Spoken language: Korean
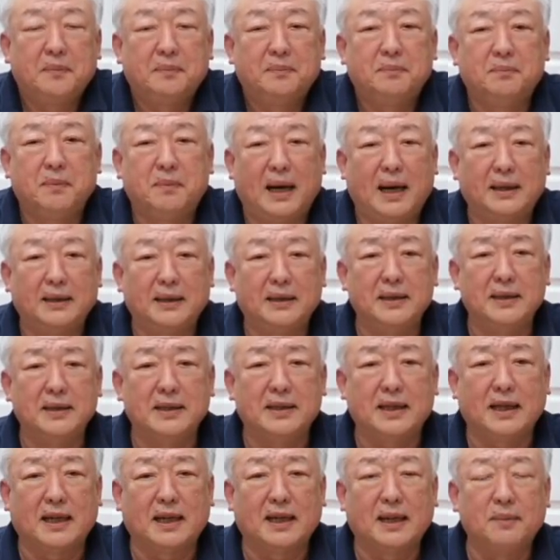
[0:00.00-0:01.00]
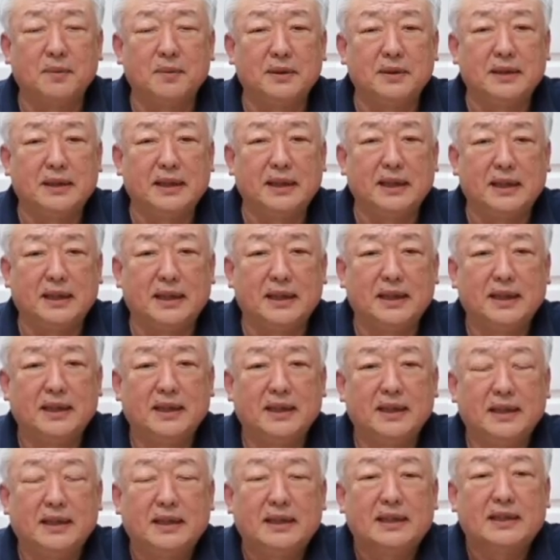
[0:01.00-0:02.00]
많은 사람들이
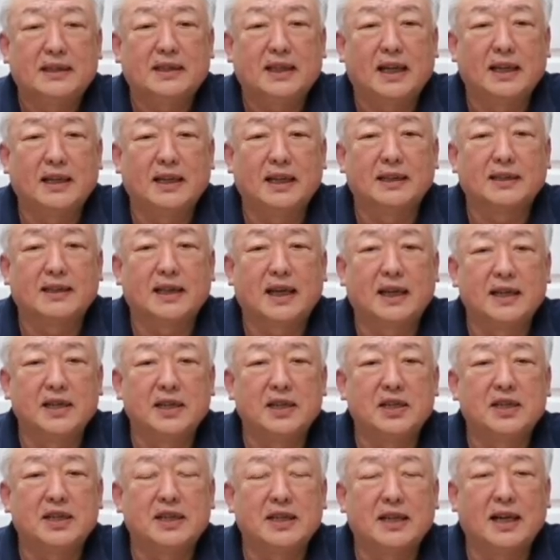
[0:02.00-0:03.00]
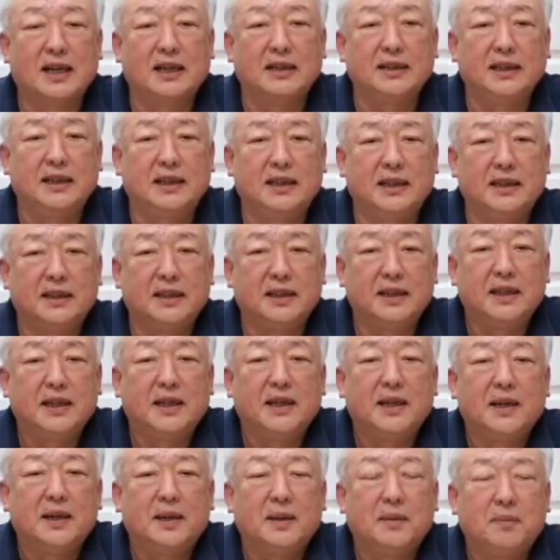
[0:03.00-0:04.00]
자기가 사는 시간이
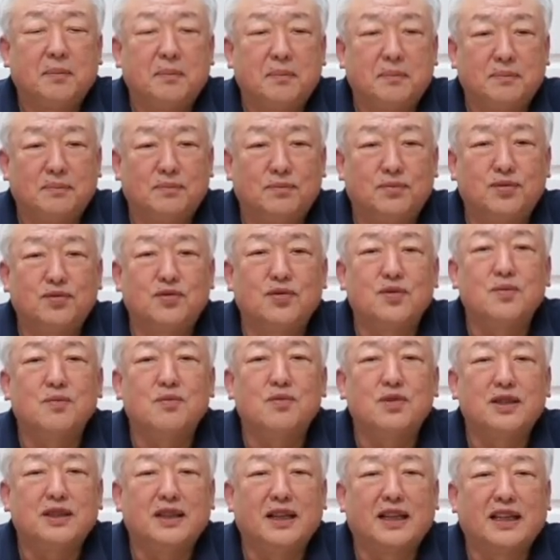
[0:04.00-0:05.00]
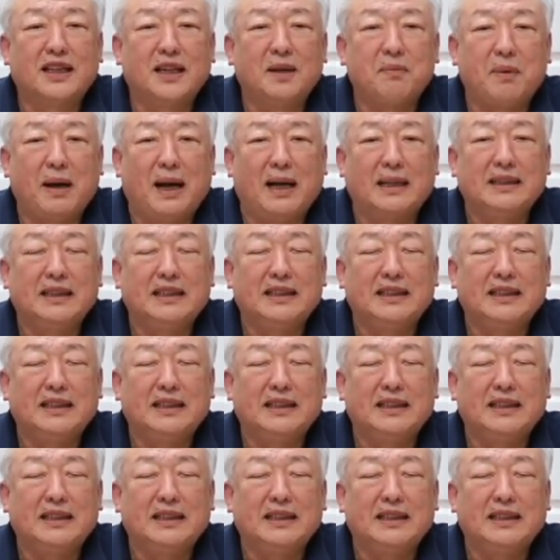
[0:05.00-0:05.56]
무궁무진하게 많이